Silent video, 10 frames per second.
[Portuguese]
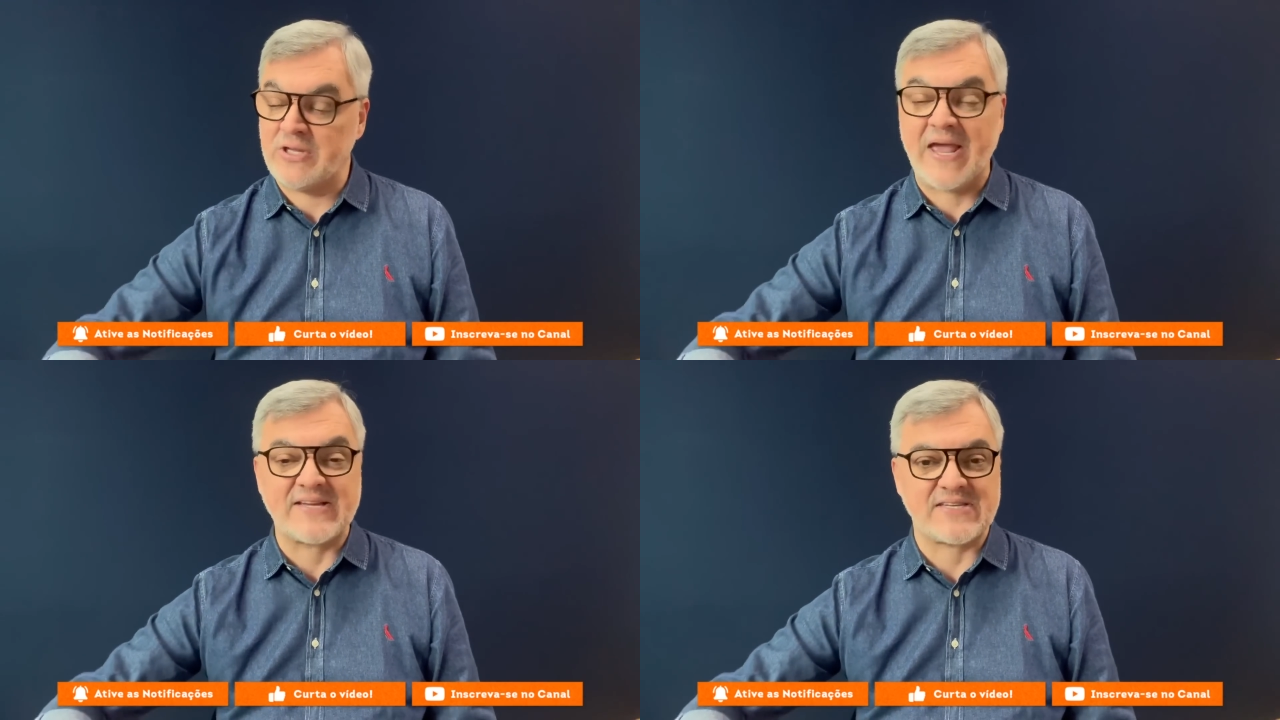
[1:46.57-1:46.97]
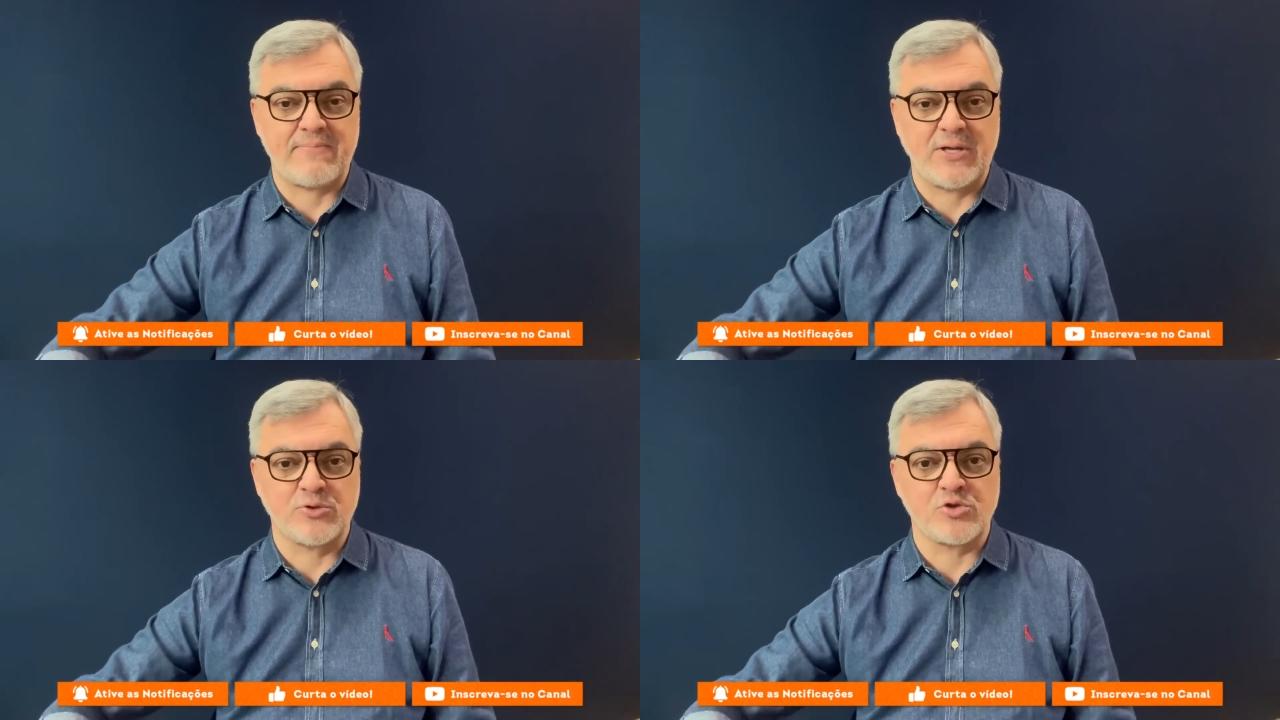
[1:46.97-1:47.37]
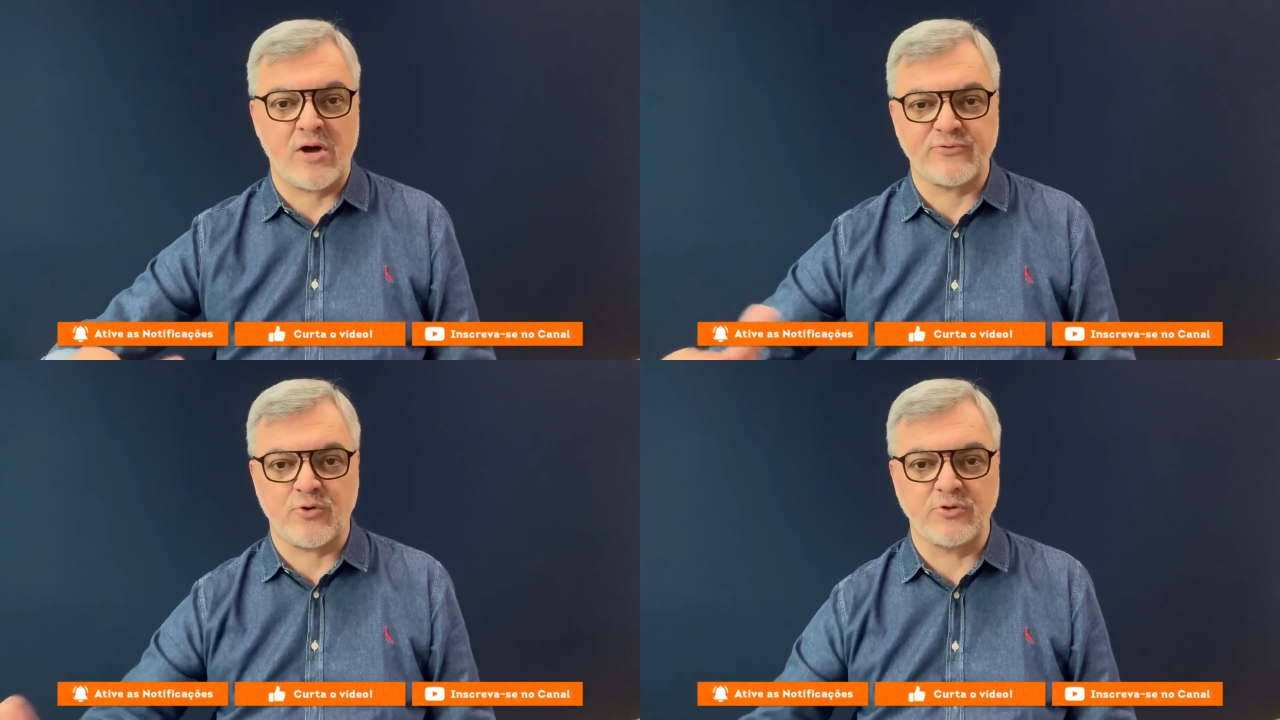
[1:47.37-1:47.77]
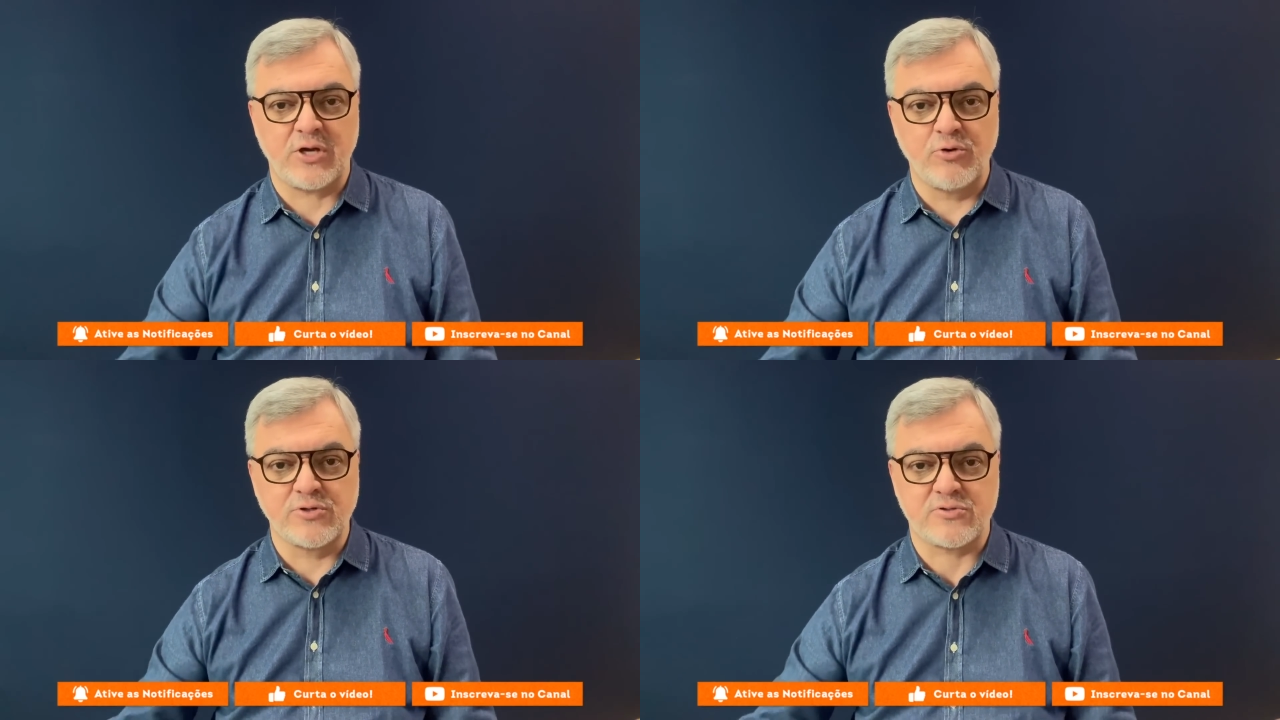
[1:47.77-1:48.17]
Quer saber dos novos
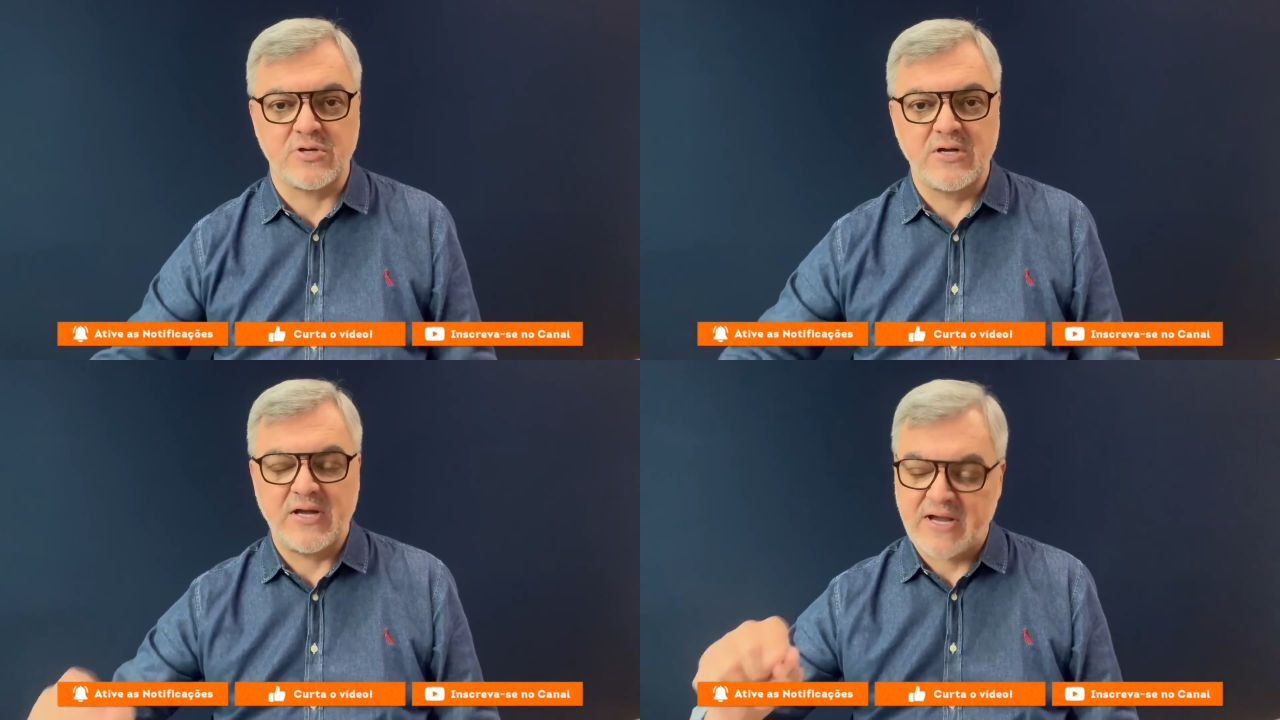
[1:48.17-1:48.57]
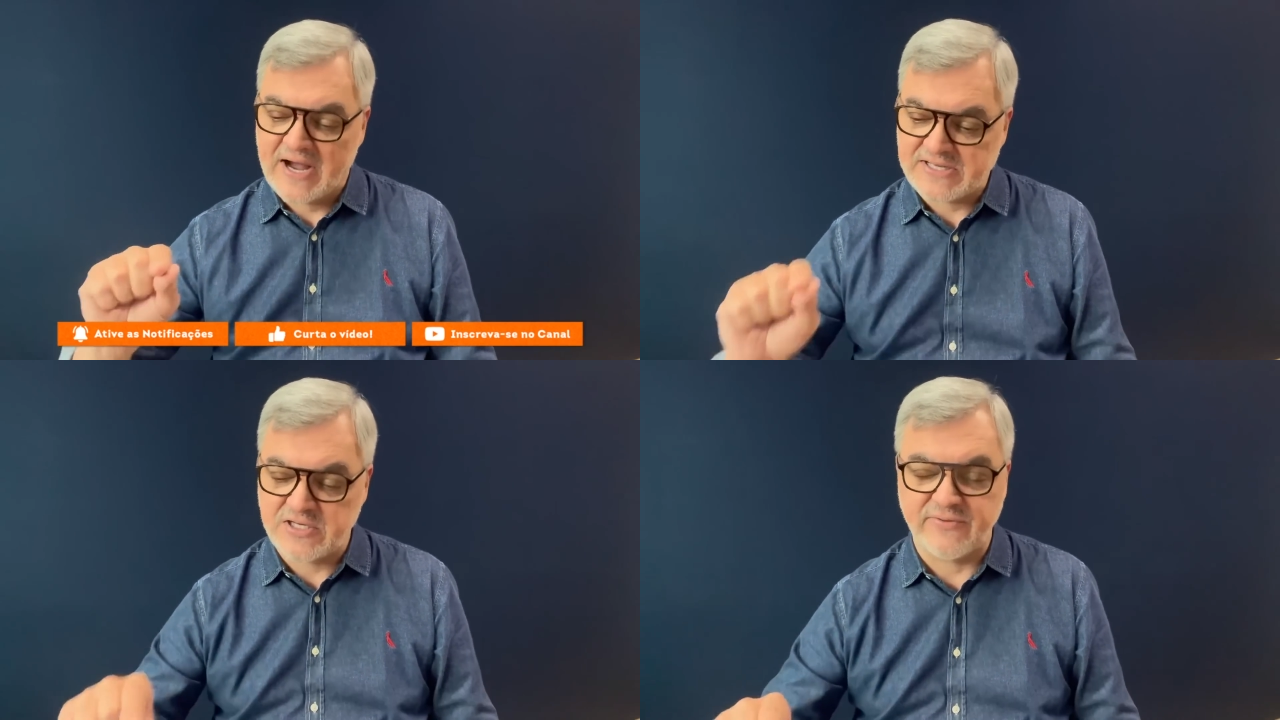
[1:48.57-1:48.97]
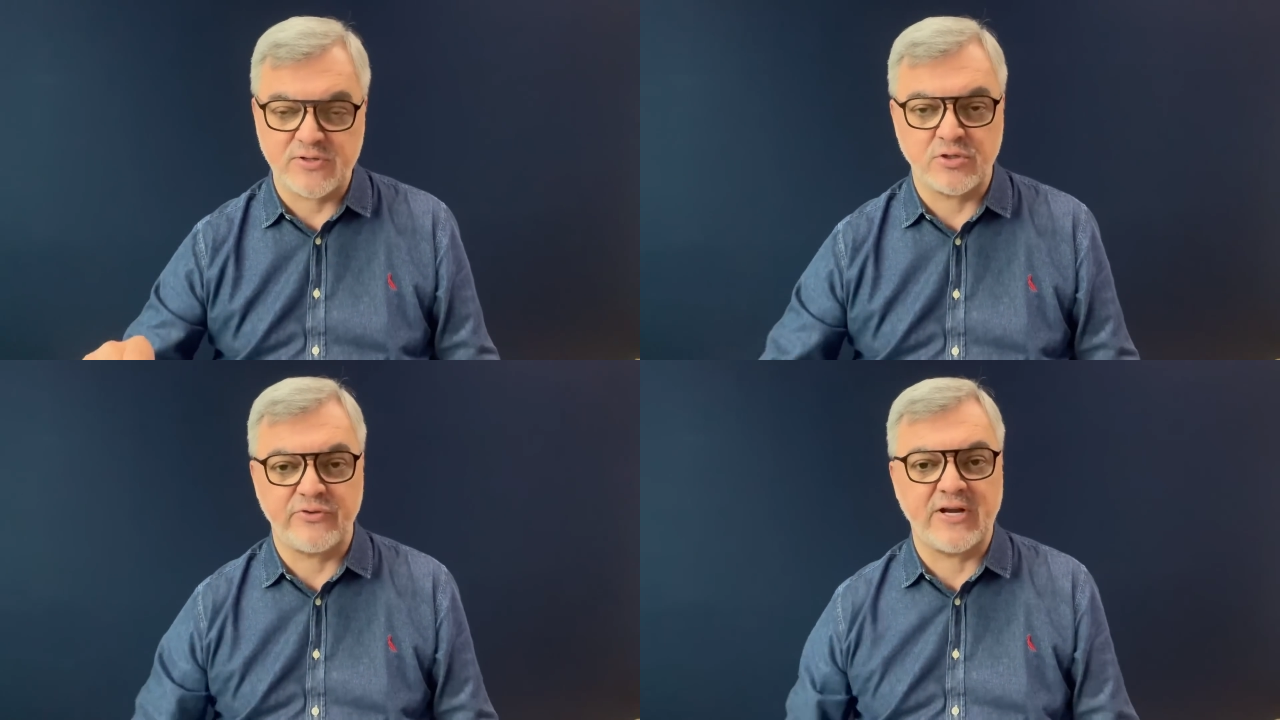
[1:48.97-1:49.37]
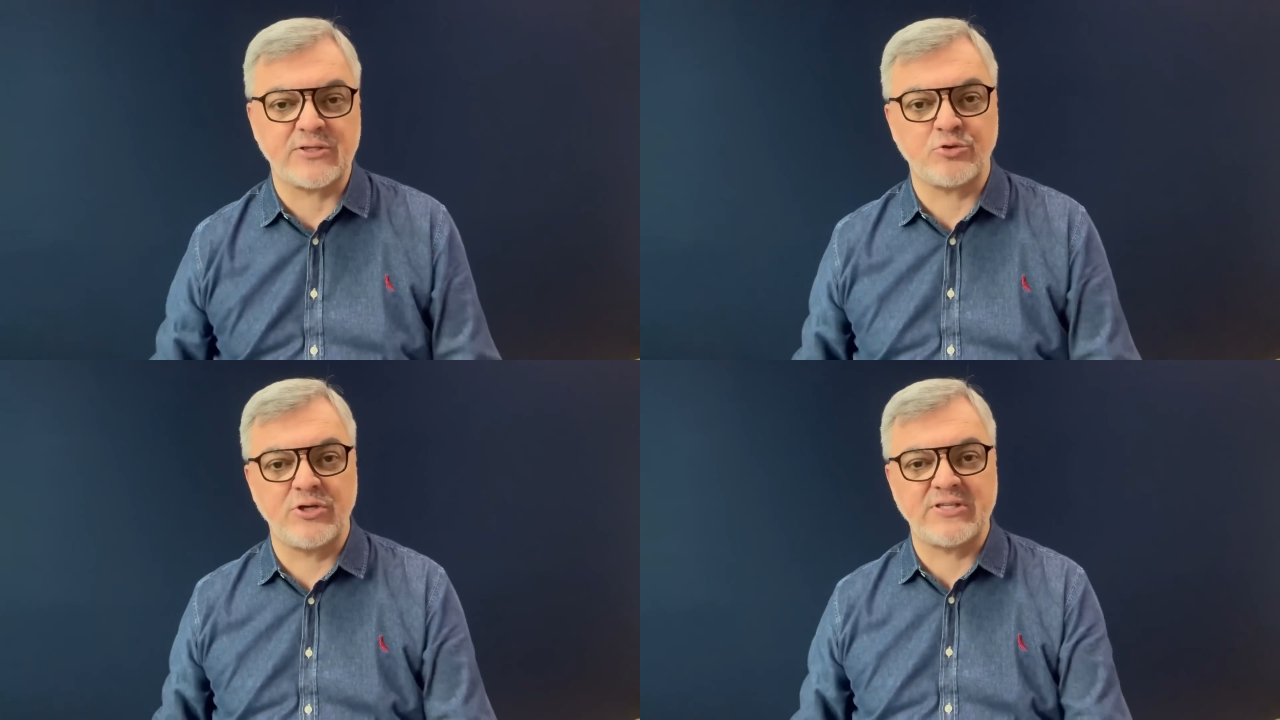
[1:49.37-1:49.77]
conteúdos? Ativa as
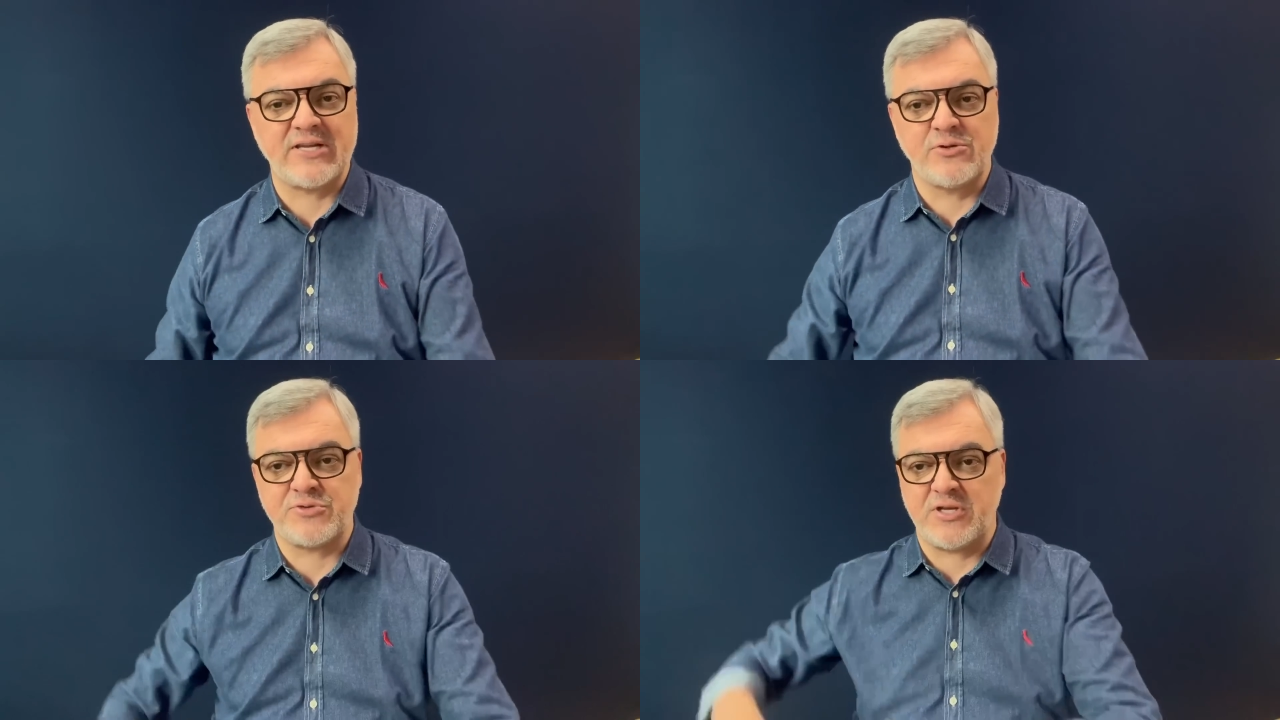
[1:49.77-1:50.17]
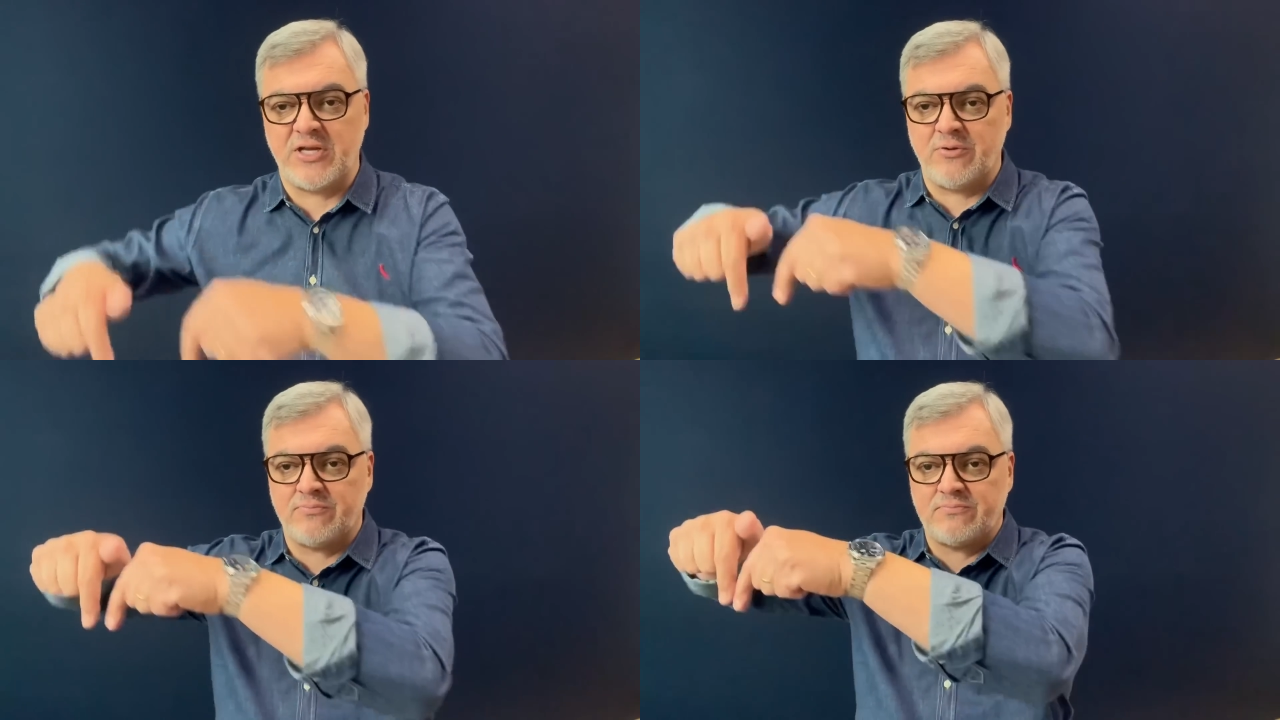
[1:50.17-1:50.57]
notificações ali no sininho.